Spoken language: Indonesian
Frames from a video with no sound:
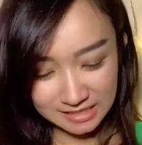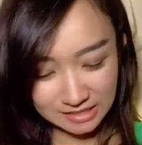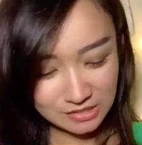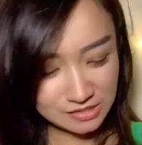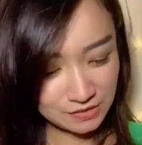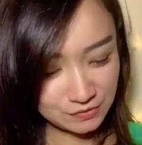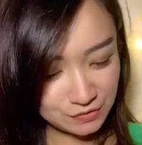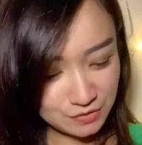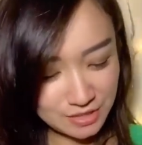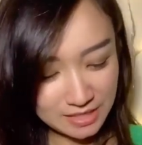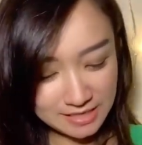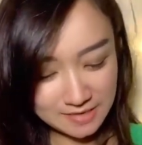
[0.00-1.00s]
Terus aku
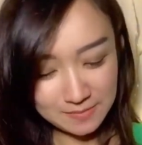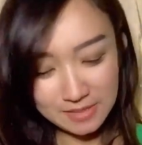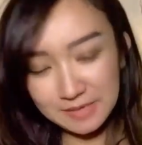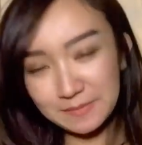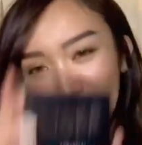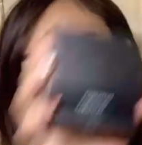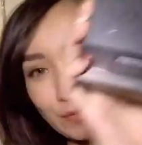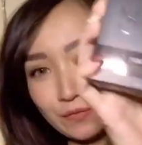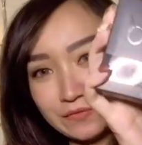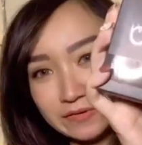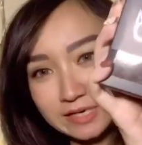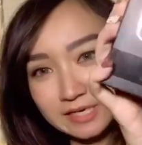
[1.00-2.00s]
juga ada beli
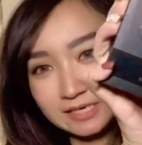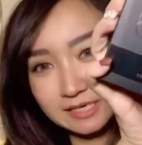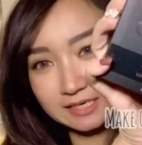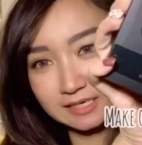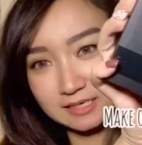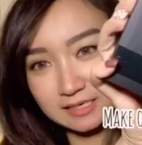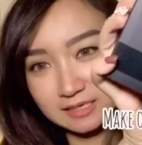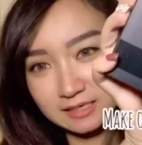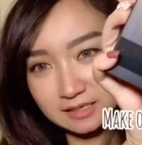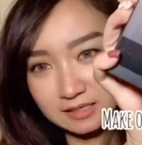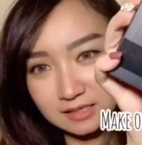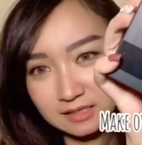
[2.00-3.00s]
makeover
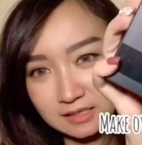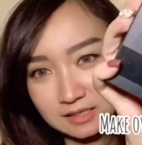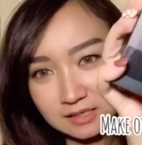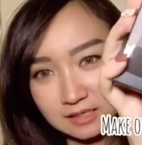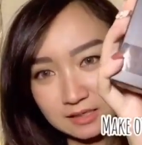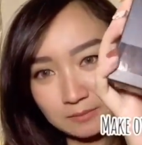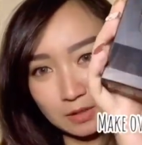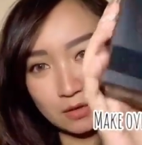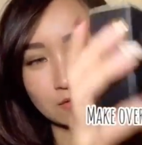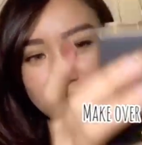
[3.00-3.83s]
yang ini, ini makeover